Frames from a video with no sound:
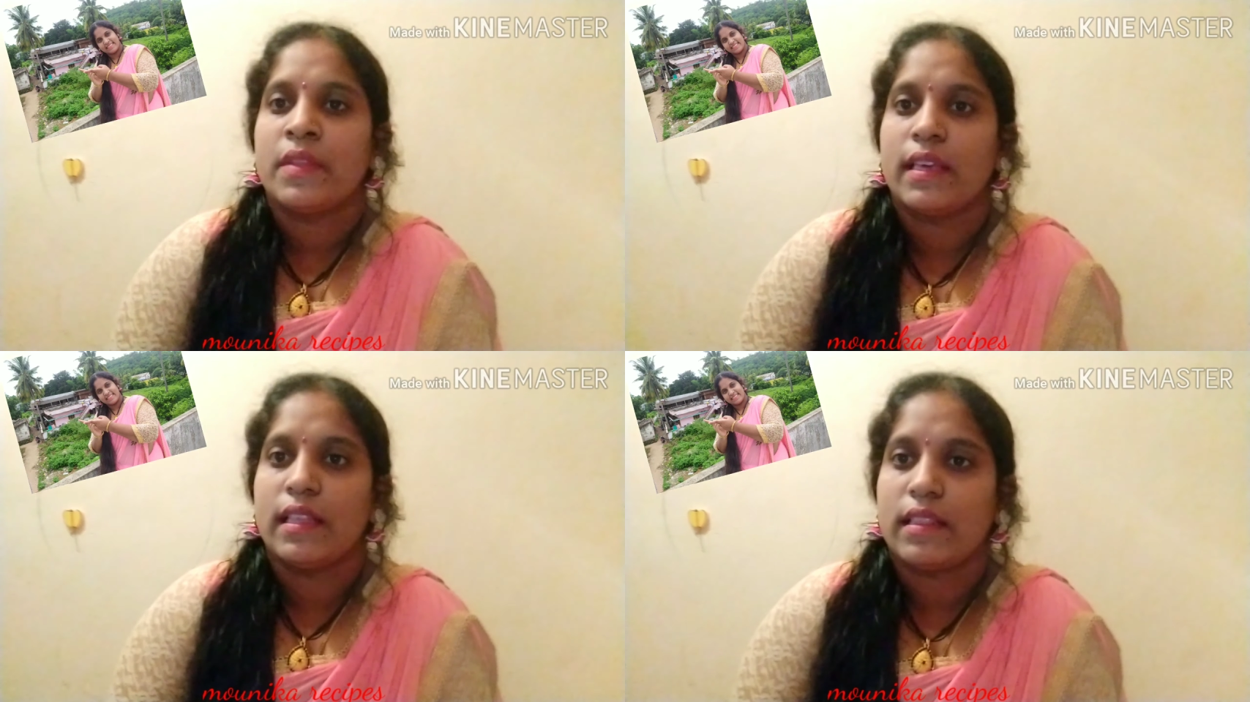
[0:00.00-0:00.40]

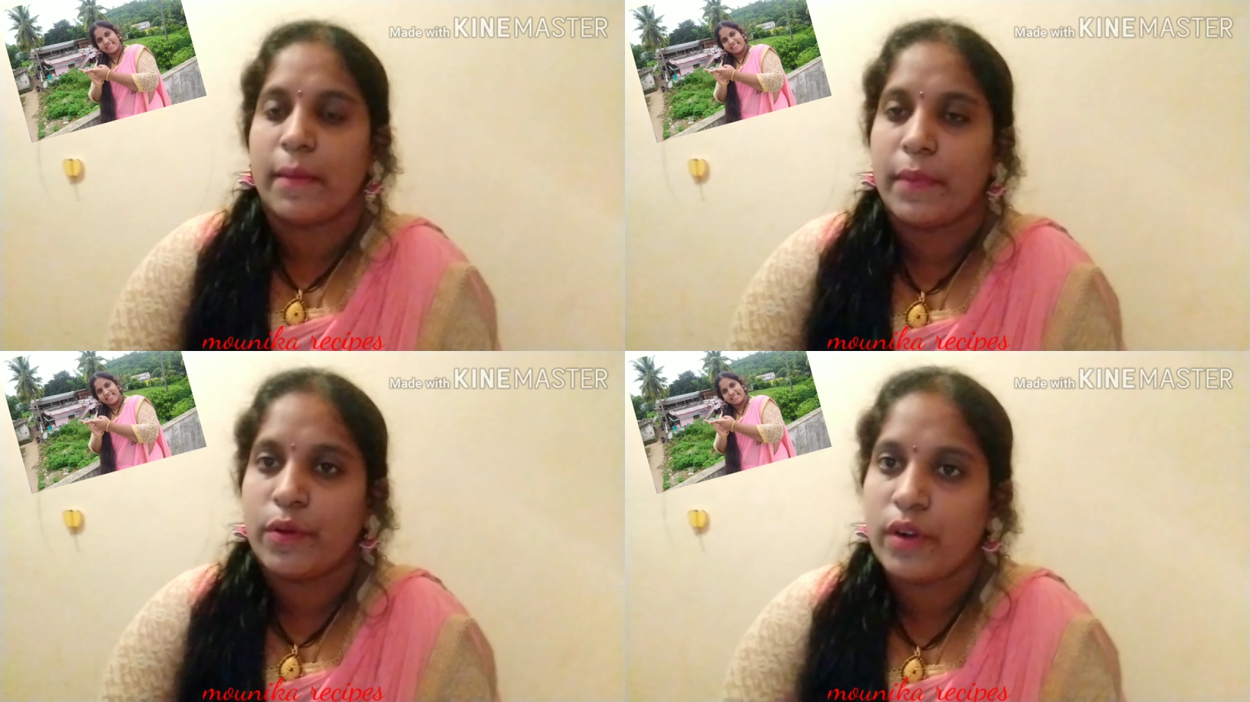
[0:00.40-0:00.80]
ఇది
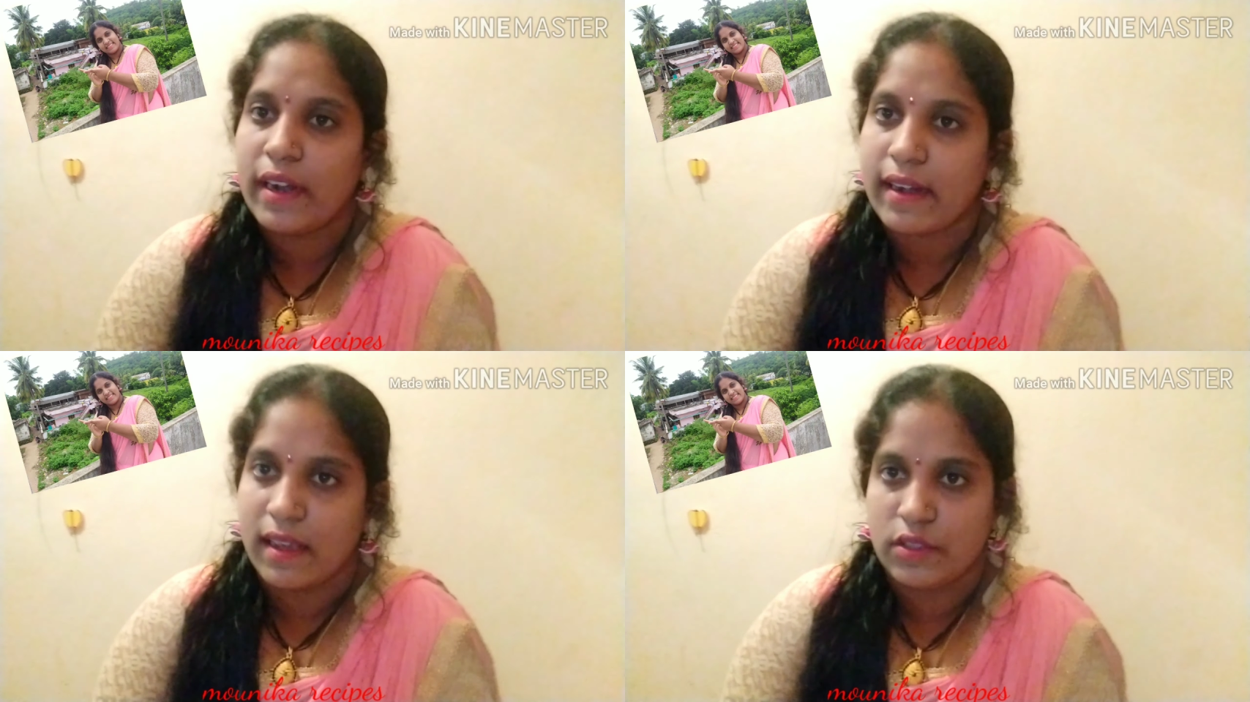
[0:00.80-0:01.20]
తప్పకుండా
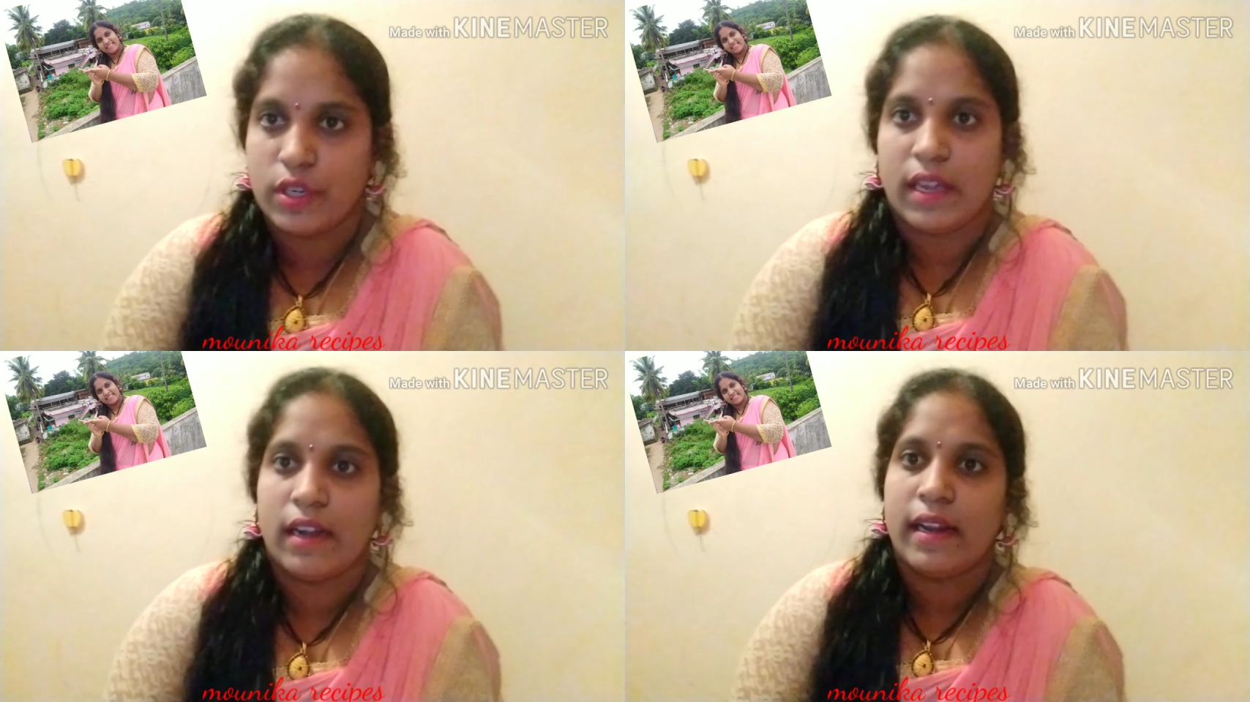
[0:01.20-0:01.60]
ట్రై
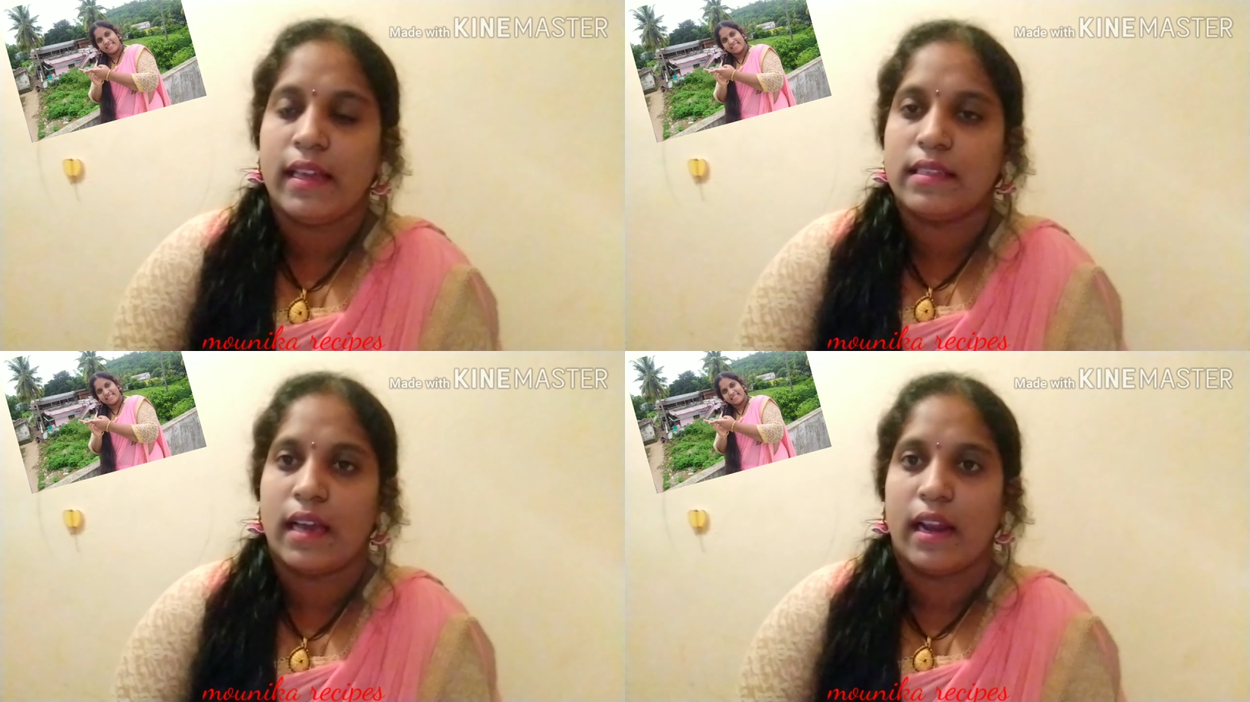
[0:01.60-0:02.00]
చేయండి
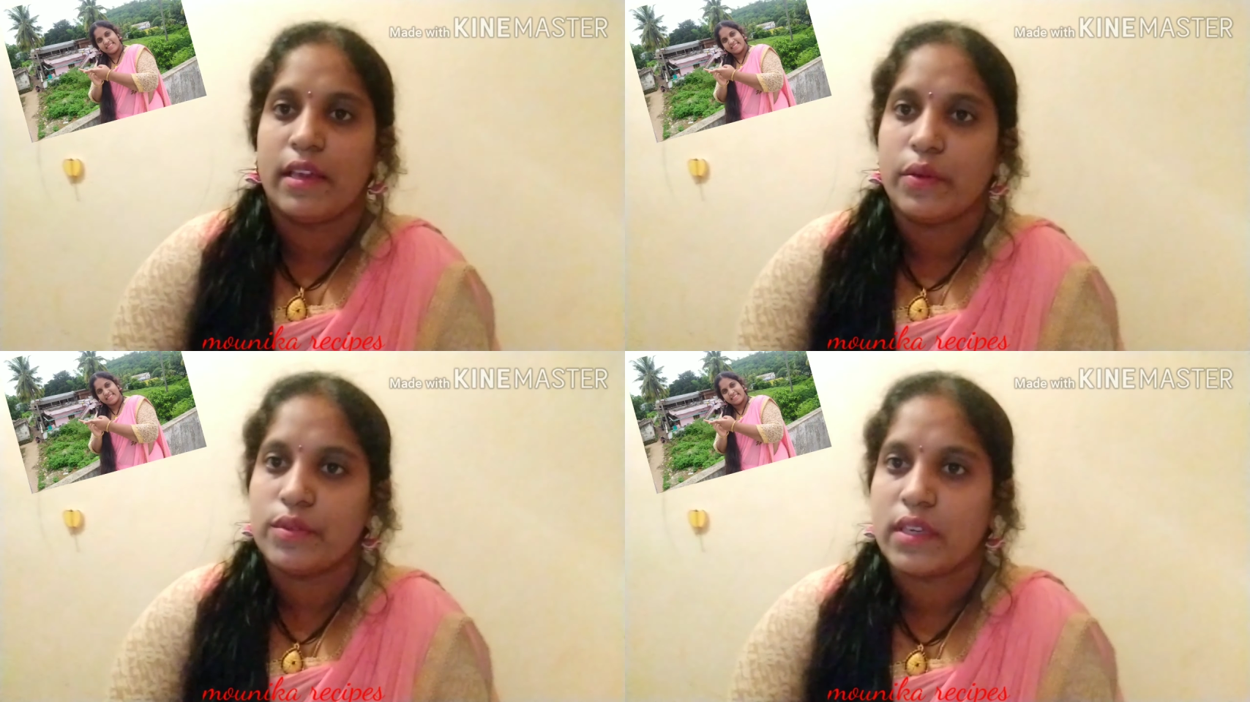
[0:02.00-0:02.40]
చాలా
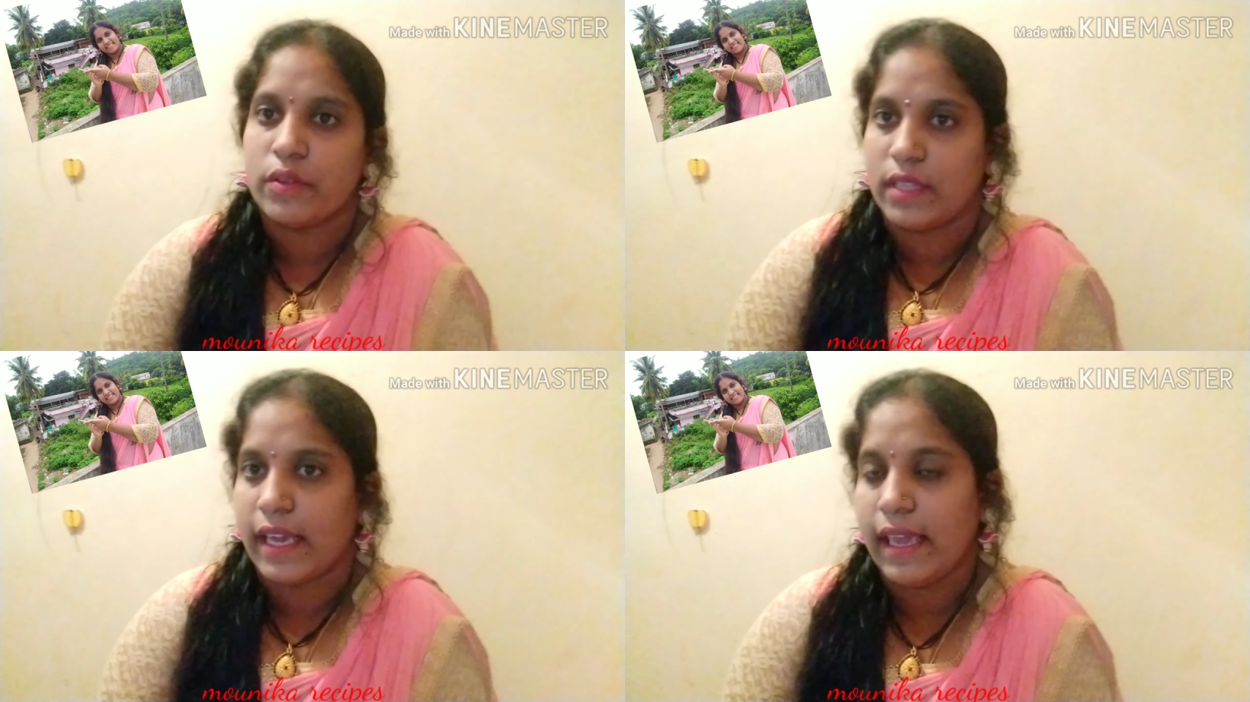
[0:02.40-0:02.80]
యూజ్
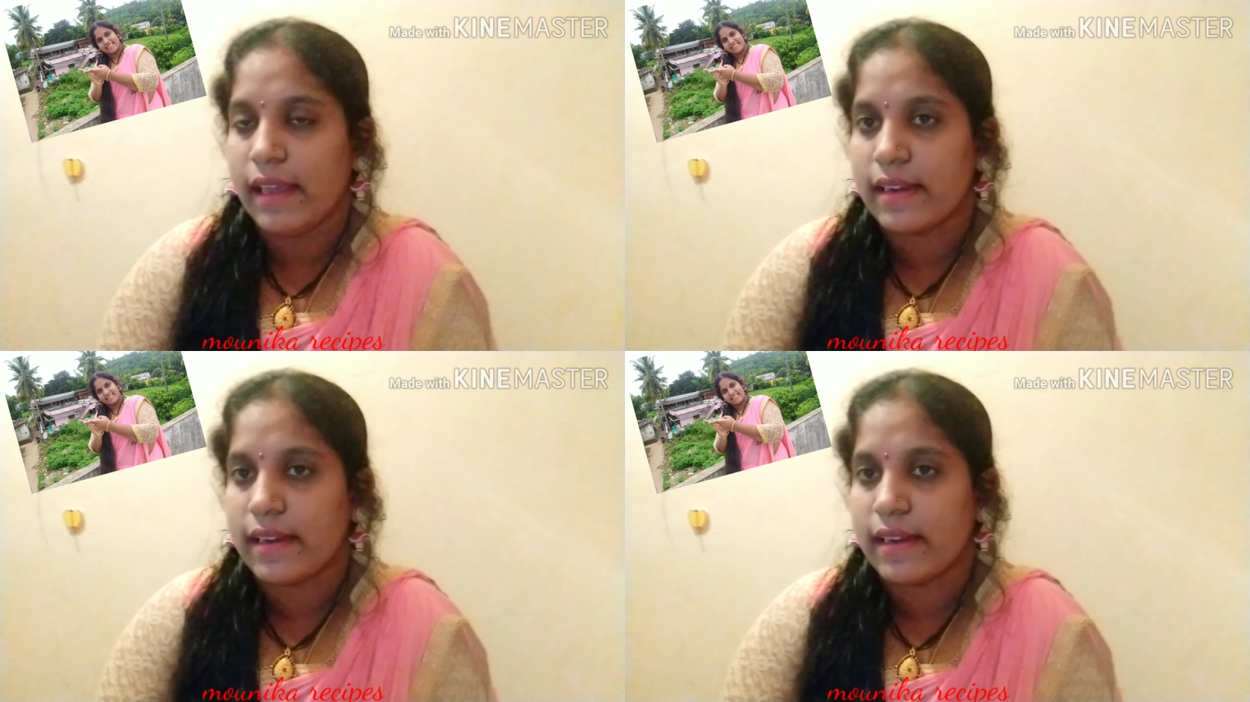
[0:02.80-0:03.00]
అవుతాయి